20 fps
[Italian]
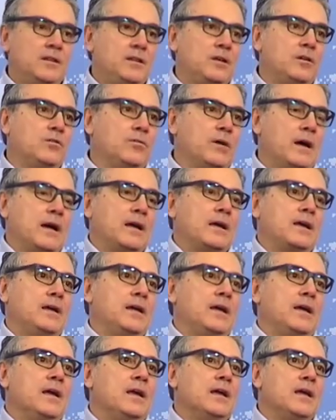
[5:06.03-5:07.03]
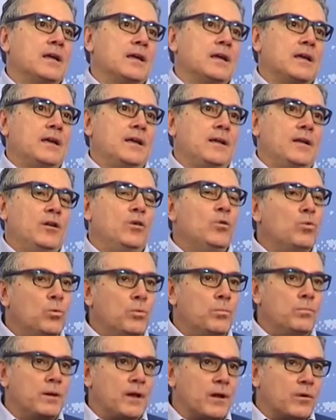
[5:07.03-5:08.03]
Dico anche che
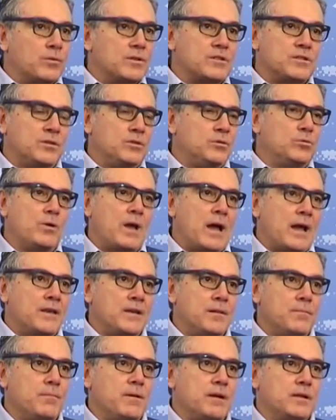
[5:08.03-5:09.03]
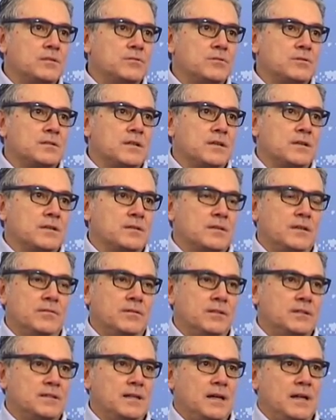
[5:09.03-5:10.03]
l'Umbria in questi due anni e mezzo è stata
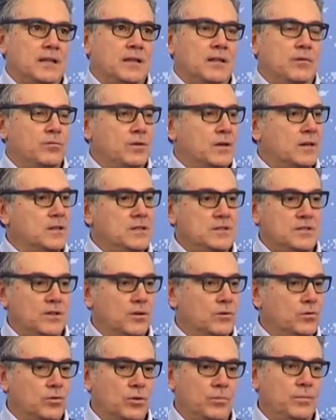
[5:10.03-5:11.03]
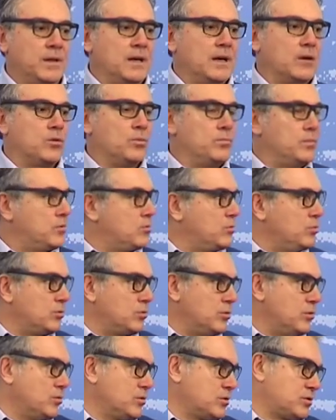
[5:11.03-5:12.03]
attraversata da una crisi economica come
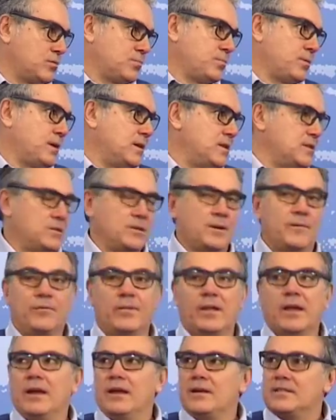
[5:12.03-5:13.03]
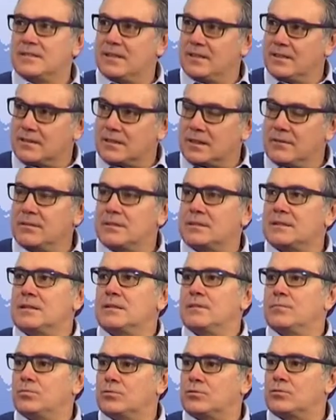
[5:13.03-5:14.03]
tutto il nostro paese, è stata
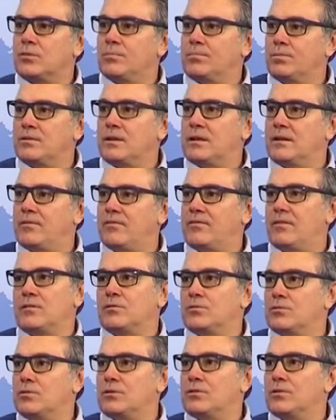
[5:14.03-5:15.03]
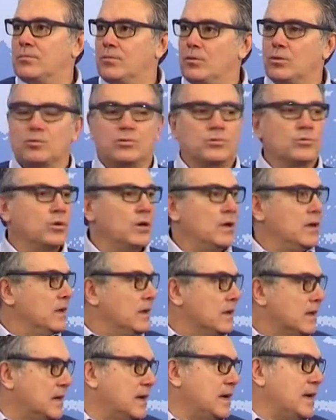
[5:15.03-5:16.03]
attraversata purtroppo dall'effetto terremoto
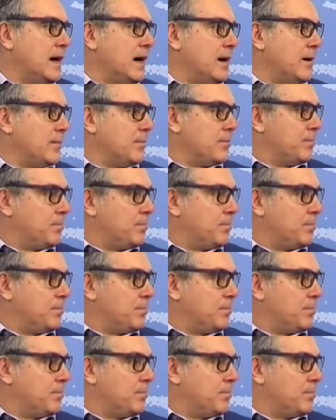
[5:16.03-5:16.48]
che ha